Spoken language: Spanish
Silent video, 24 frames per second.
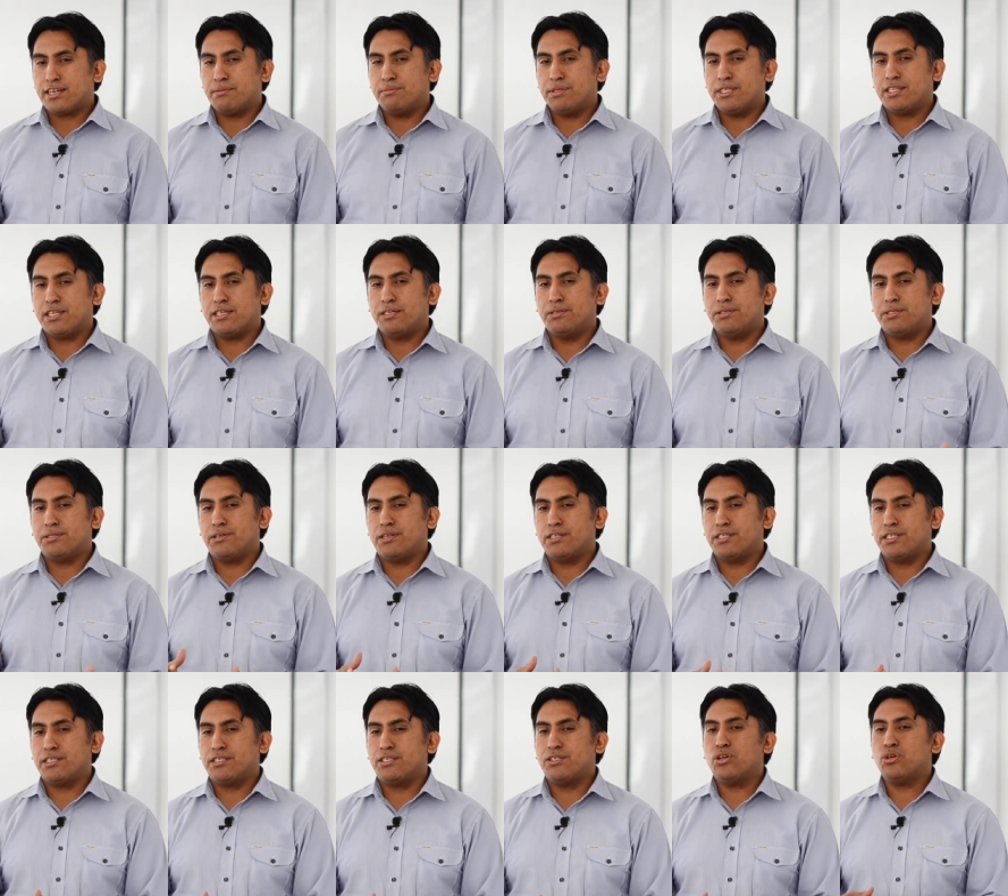herramientas de
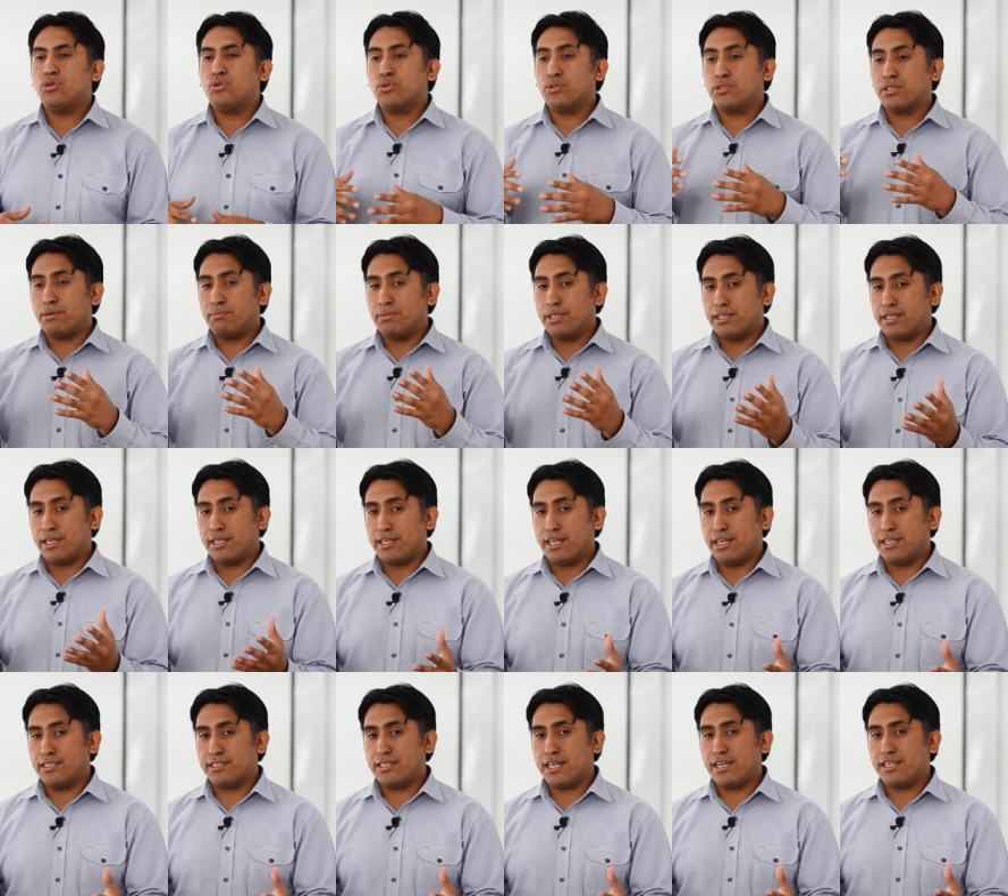visualización? Justamente
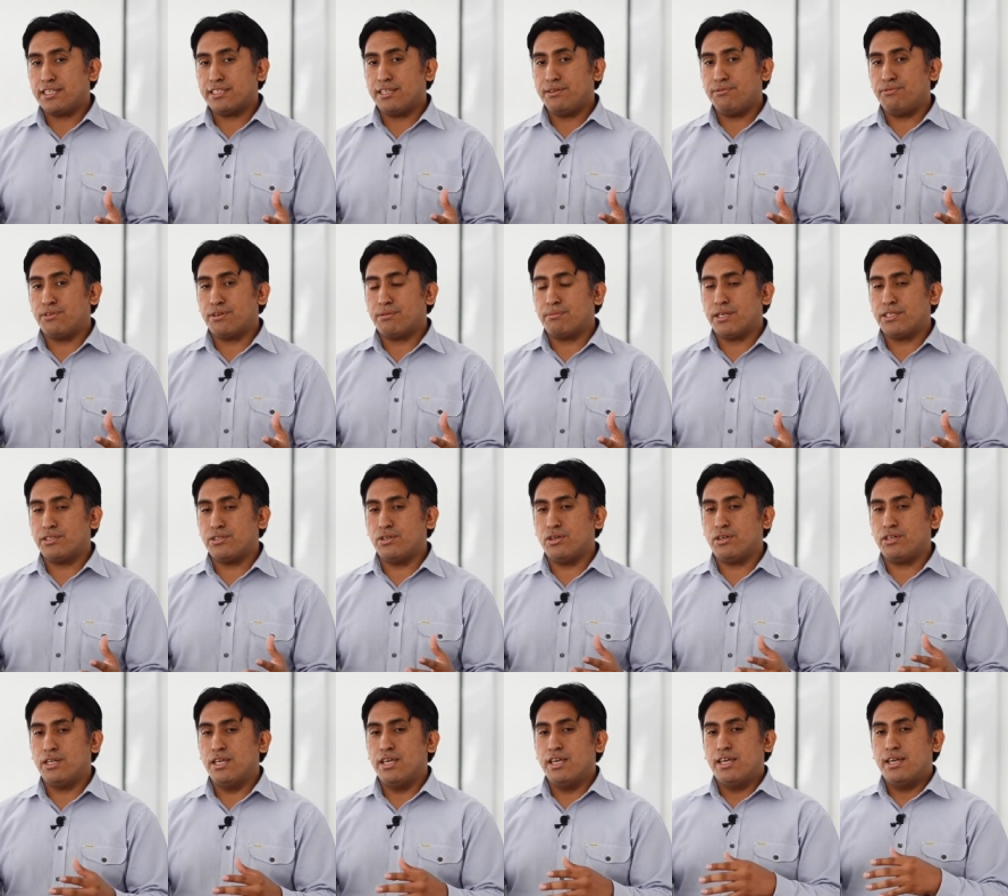analizar esa
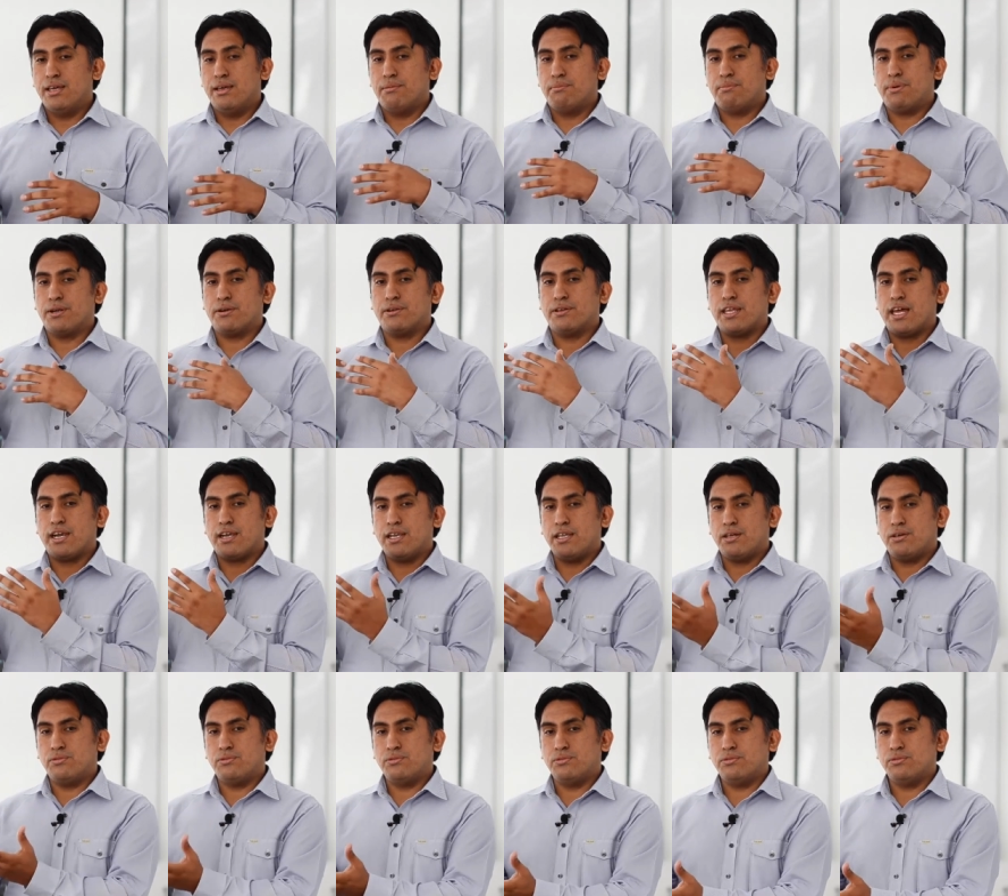información, pero
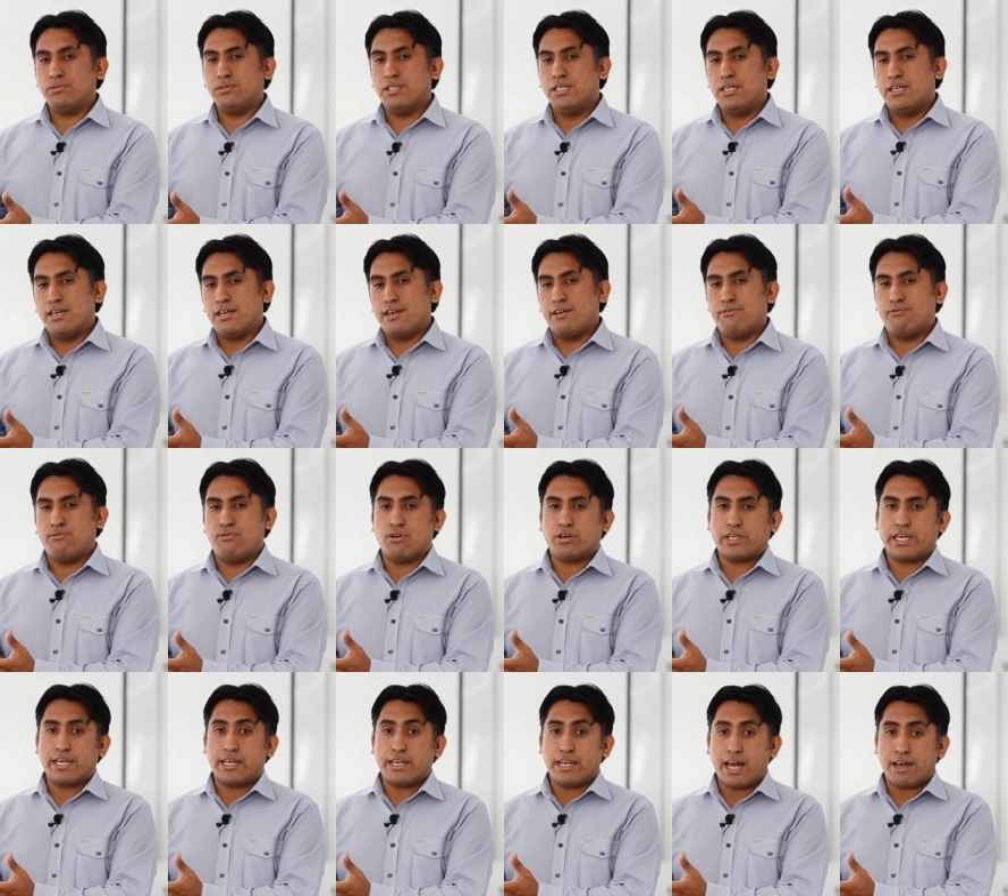darle un
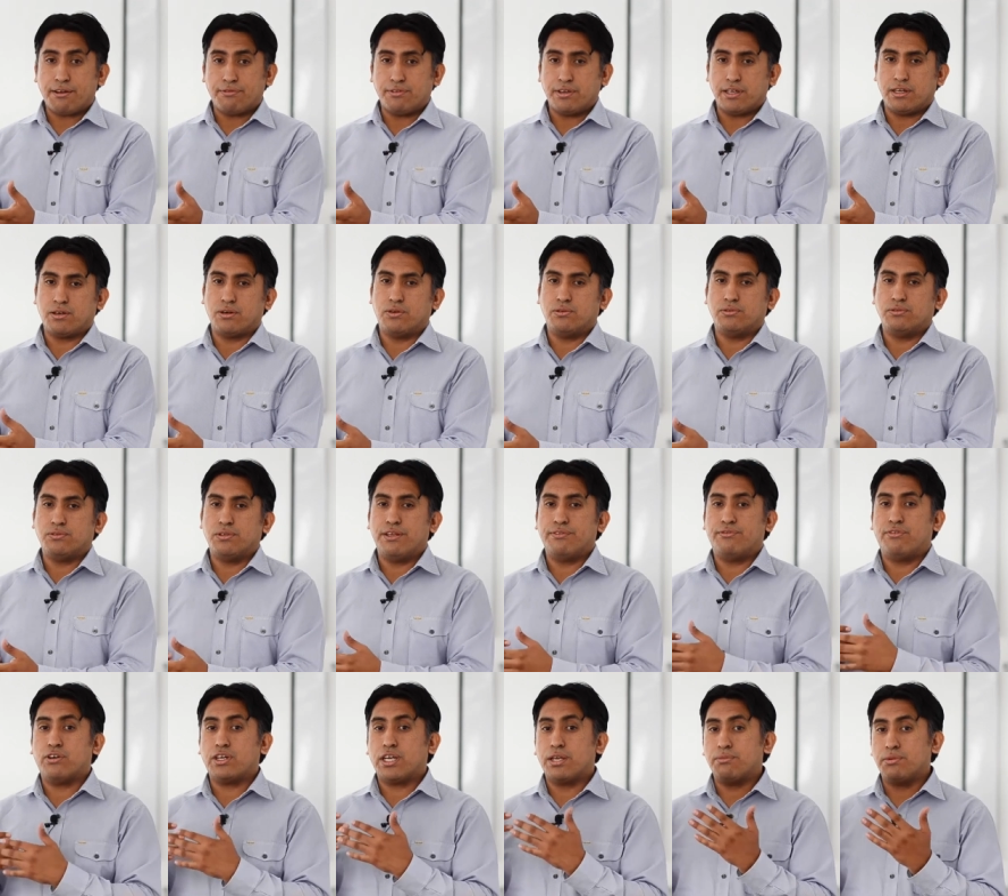enfoque gráfico, un
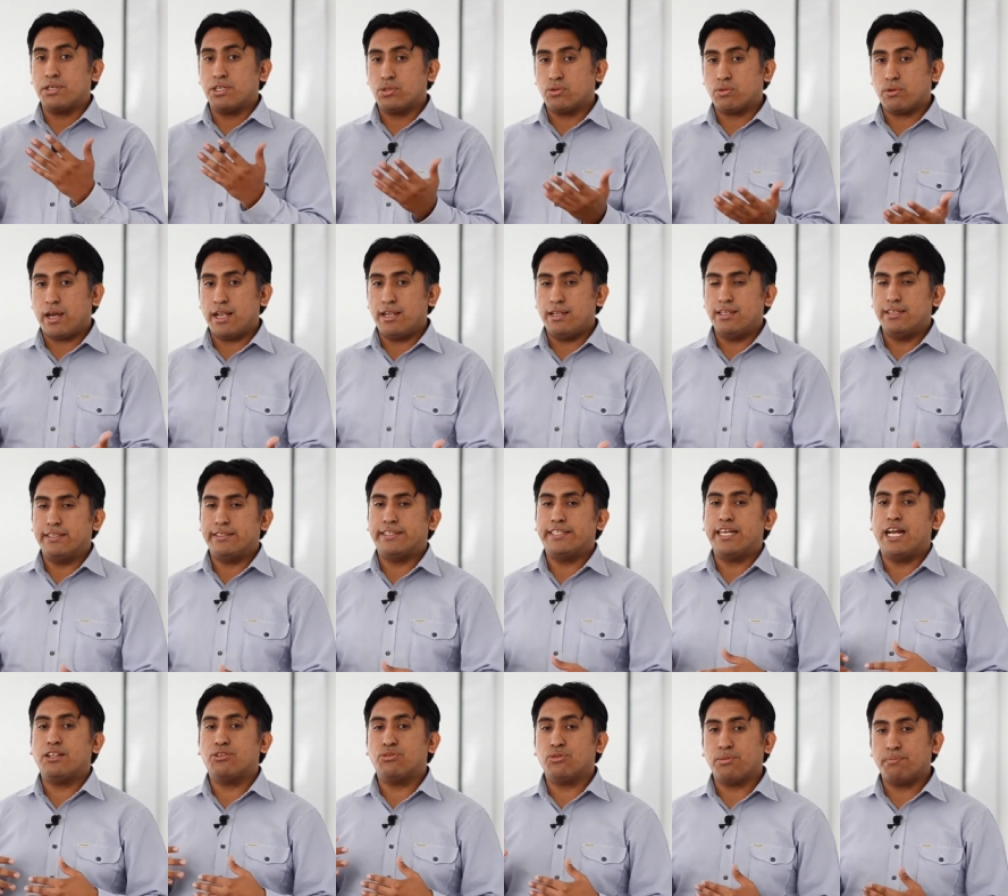enfoque visual
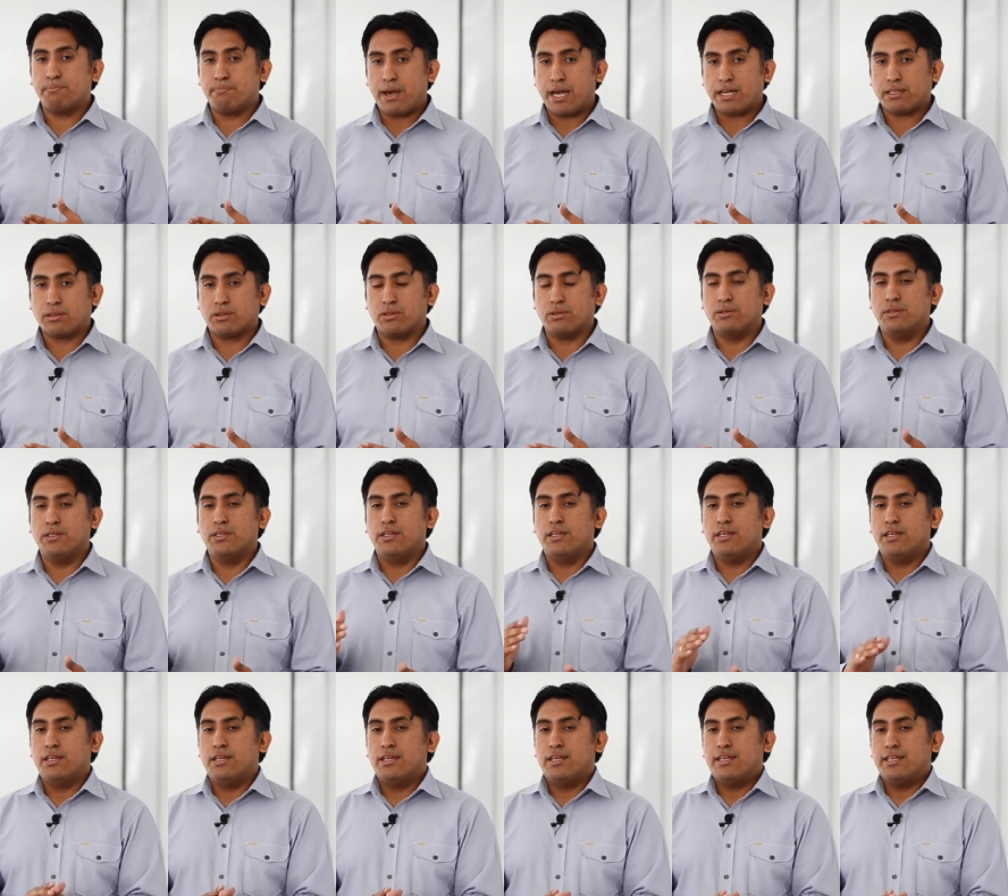de alto impacto.
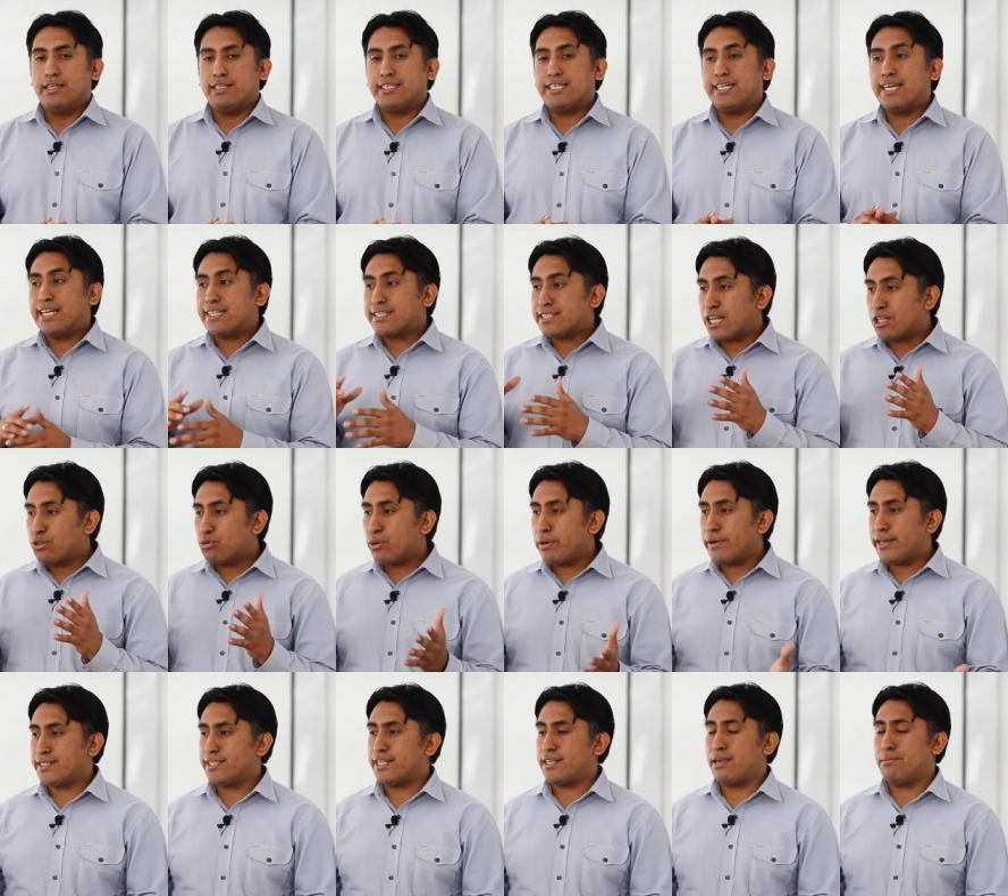Y estas
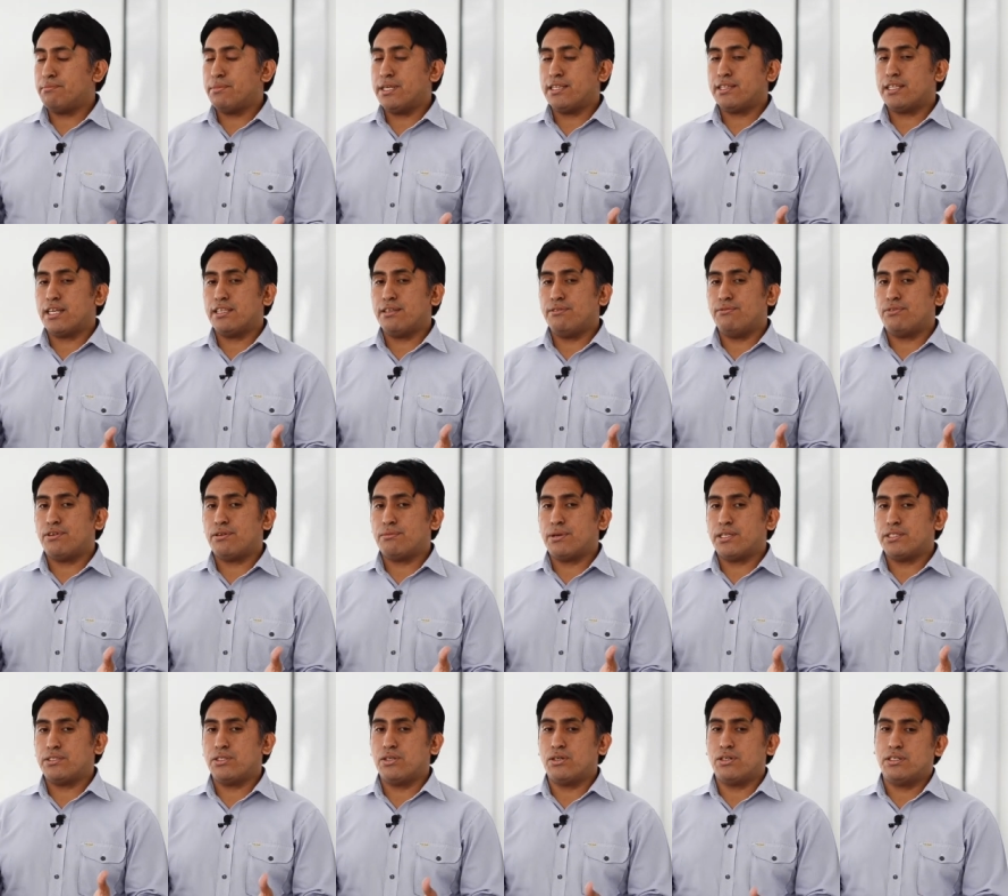nuevas herramientas de
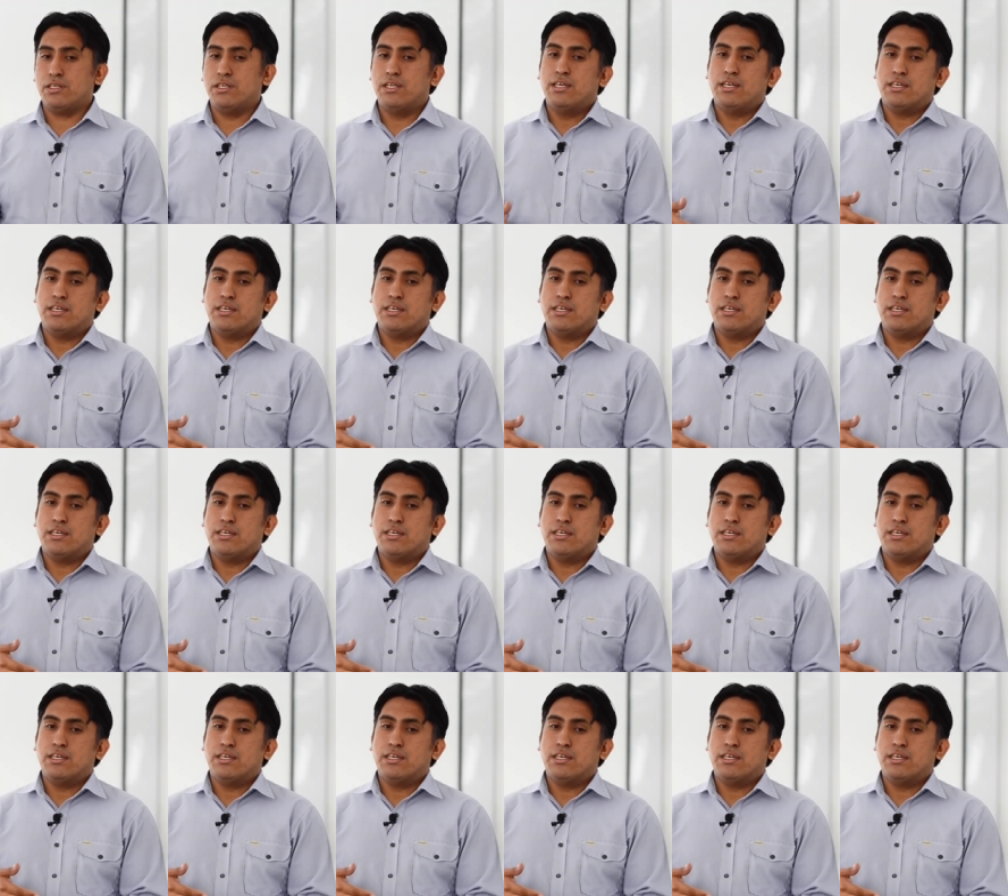información,